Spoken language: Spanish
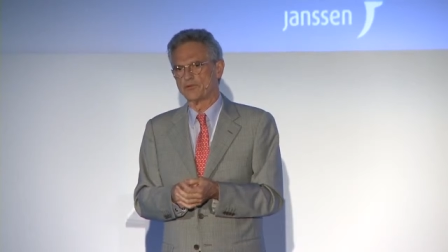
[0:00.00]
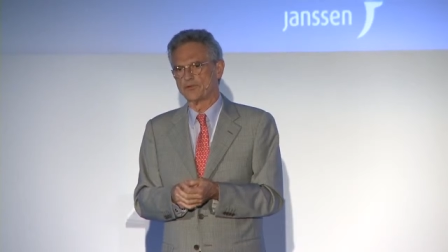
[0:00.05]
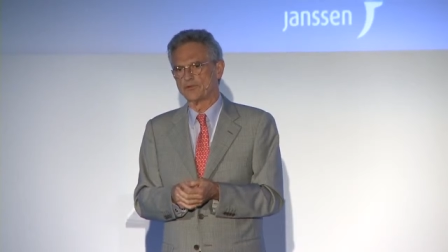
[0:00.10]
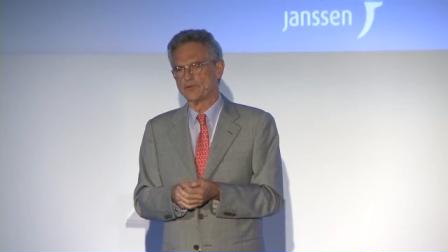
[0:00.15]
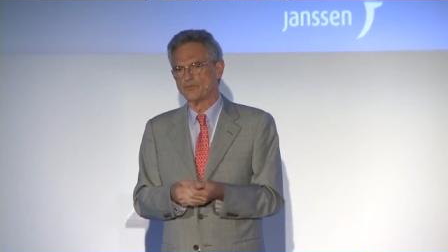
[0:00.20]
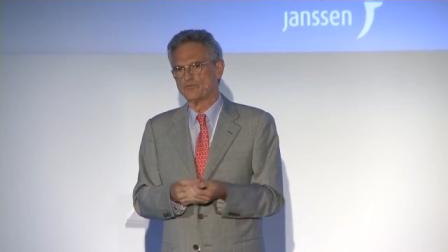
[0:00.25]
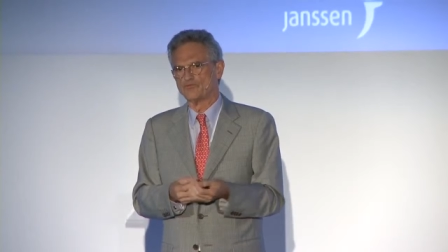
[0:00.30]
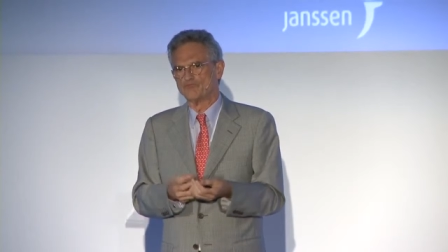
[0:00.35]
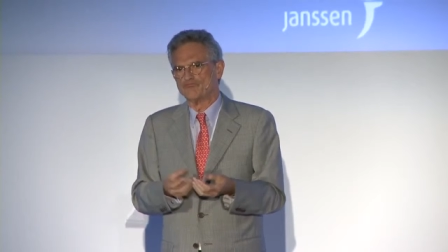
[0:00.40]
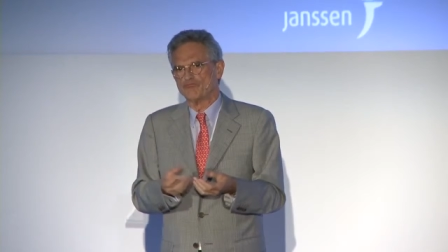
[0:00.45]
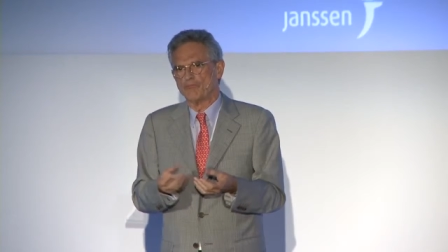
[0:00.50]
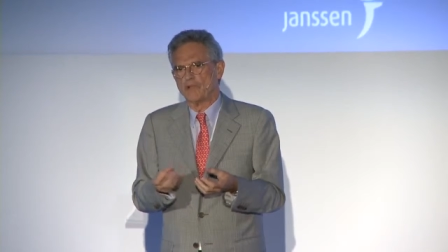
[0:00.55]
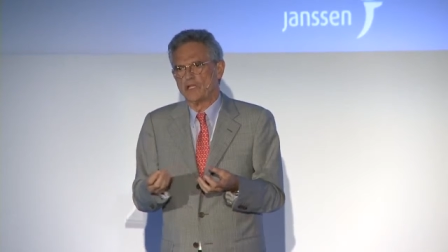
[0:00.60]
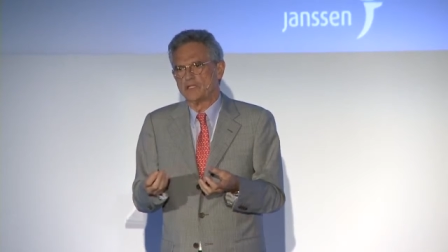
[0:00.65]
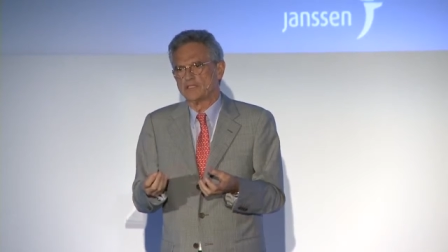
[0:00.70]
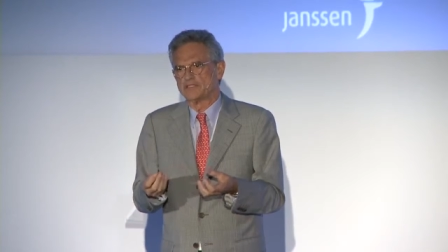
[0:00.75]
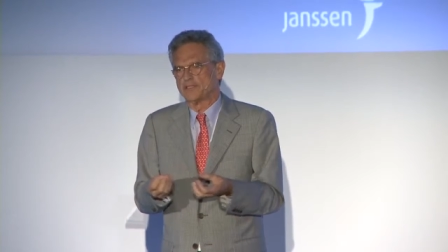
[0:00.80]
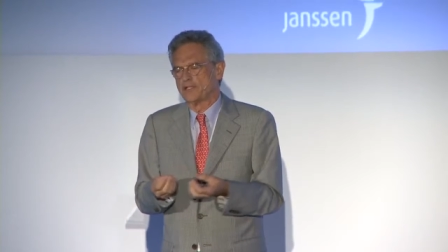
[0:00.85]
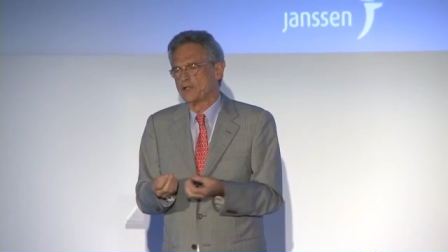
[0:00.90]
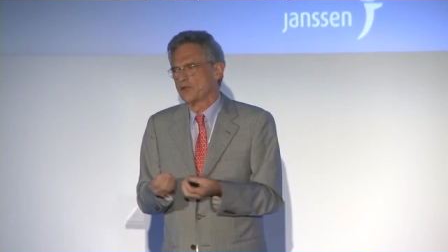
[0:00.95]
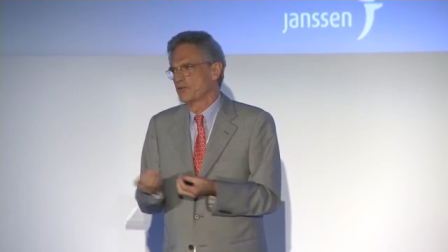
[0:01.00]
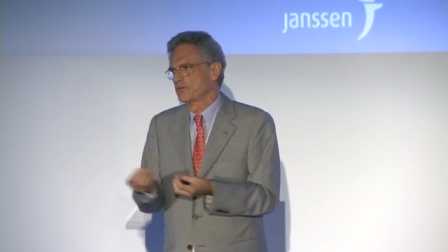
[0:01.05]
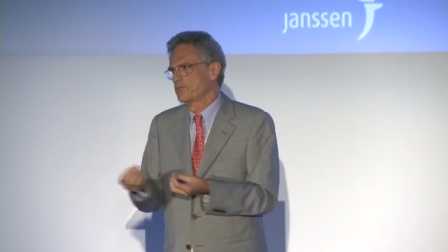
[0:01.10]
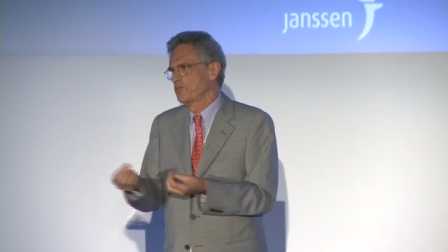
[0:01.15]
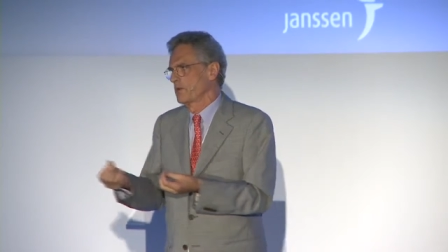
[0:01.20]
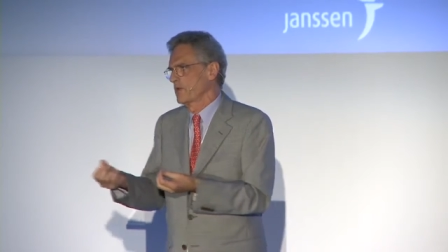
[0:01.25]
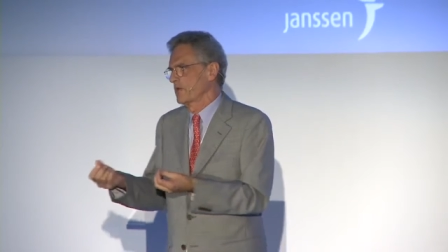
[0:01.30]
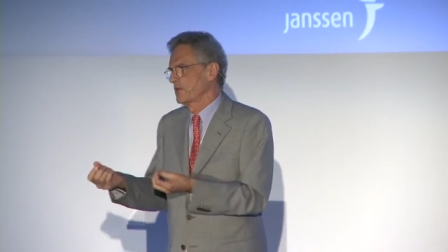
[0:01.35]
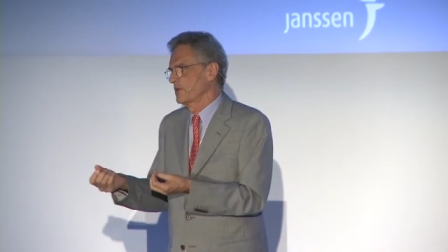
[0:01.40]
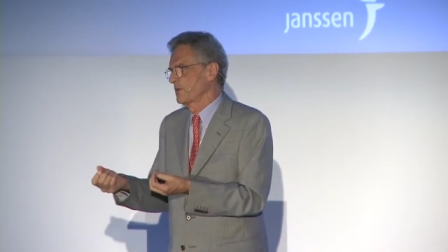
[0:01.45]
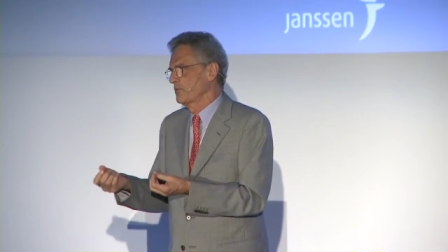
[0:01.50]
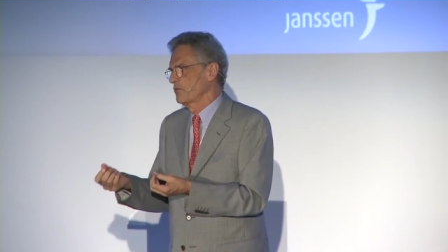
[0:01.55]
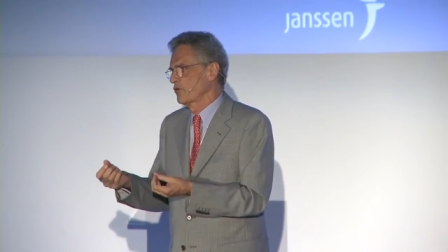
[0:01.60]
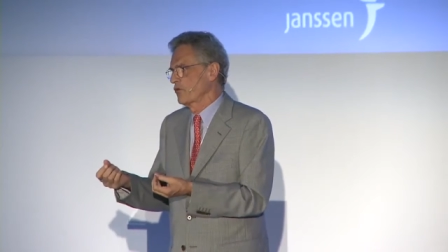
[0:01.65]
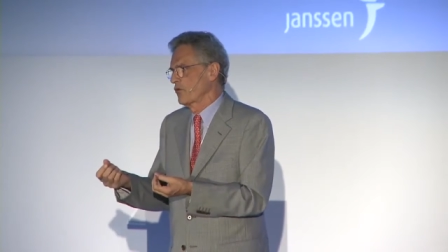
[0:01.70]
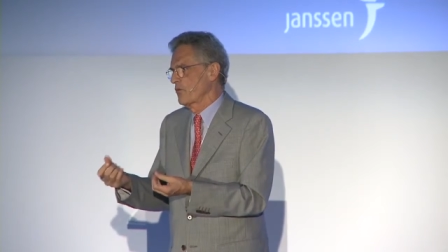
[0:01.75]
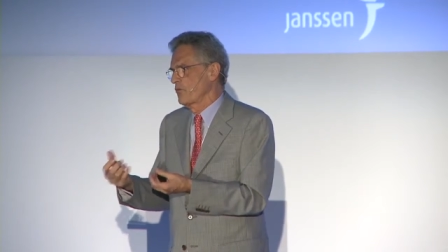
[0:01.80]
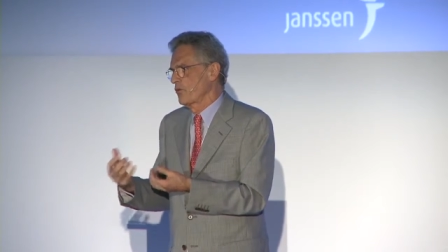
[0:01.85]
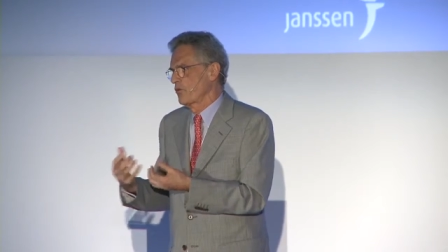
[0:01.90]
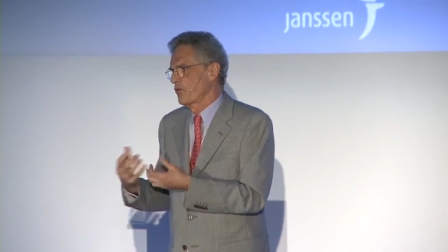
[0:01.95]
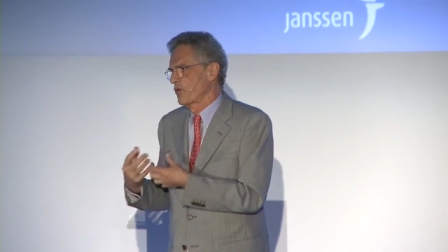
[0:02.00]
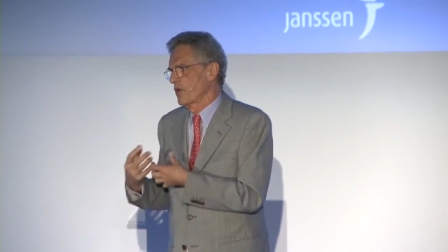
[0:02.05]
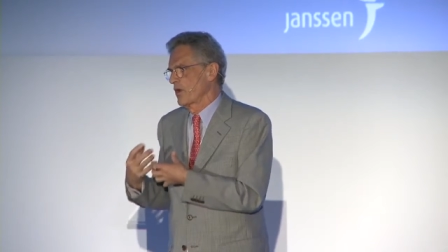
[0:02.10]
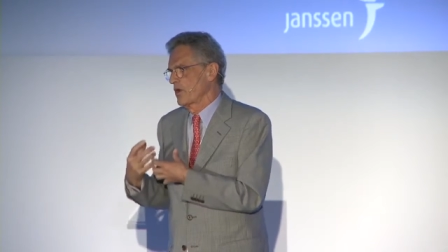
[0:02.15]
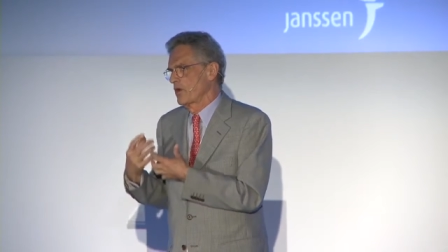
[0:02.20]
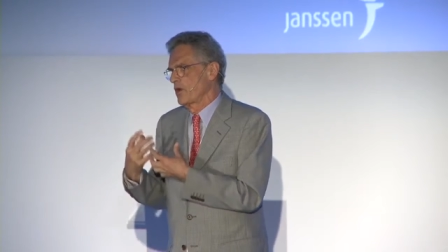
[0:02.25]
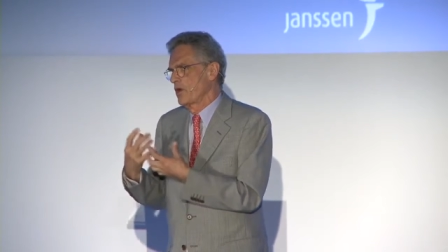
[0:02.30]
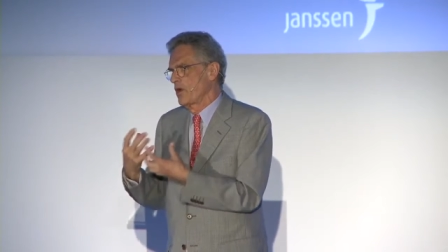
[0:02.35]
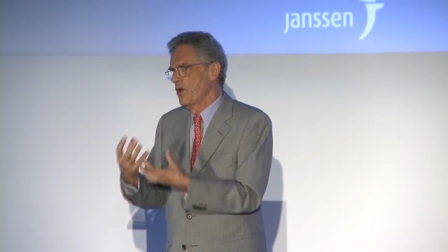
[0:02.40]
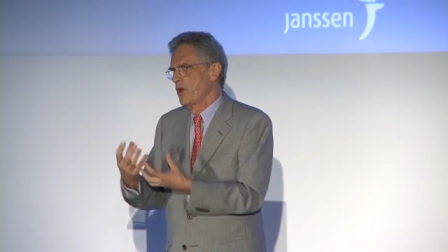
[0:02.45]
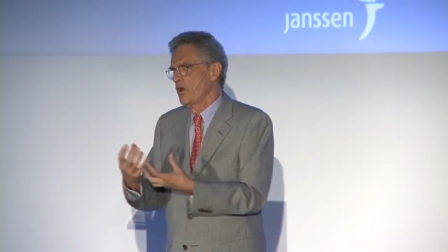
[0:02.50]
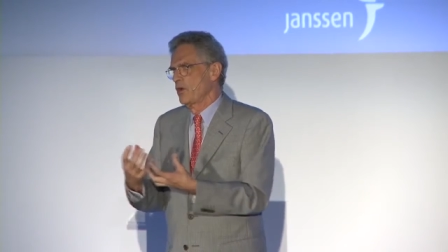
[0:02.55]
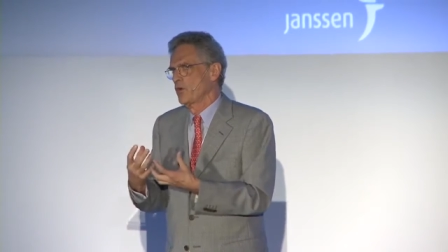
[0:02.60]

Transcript: pues el estilo explicativo, como eh,